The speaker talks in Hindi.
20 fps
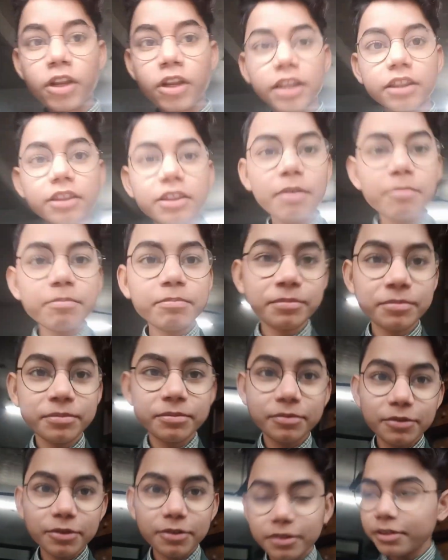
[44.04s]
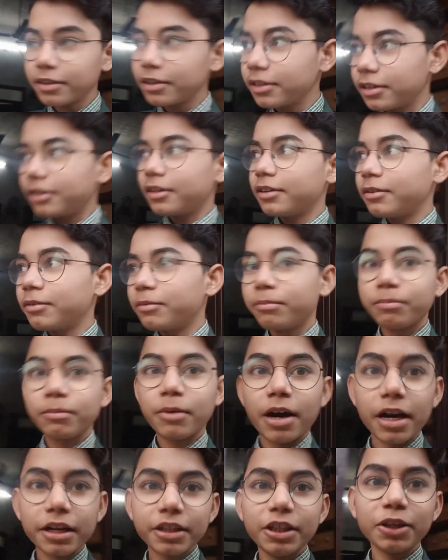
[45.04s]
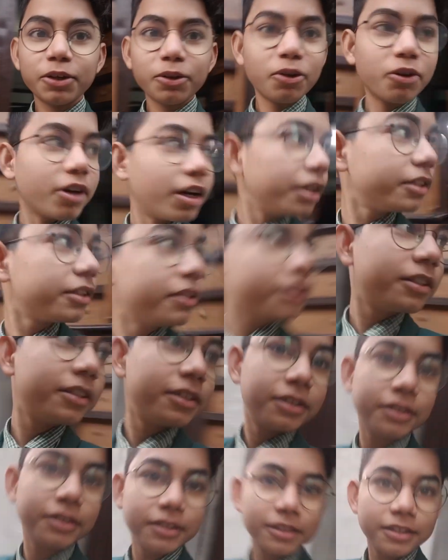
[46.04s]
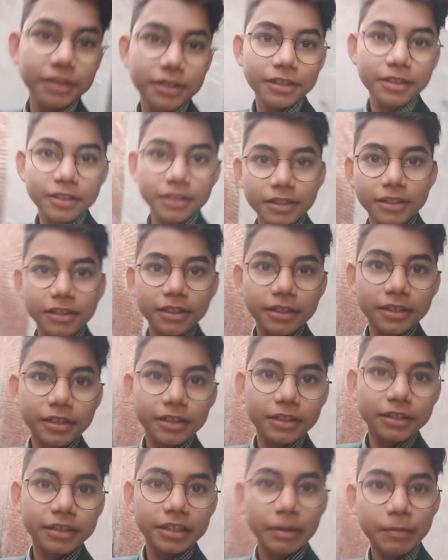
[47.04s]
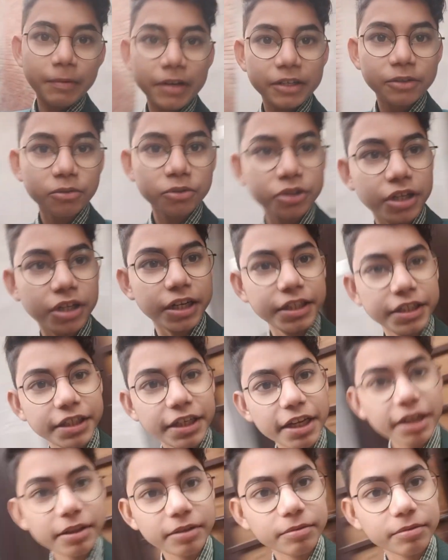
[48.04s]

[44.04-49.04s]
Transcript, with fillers: एकदम बाहर देख लो गाइस ये हमारी कुछ गली है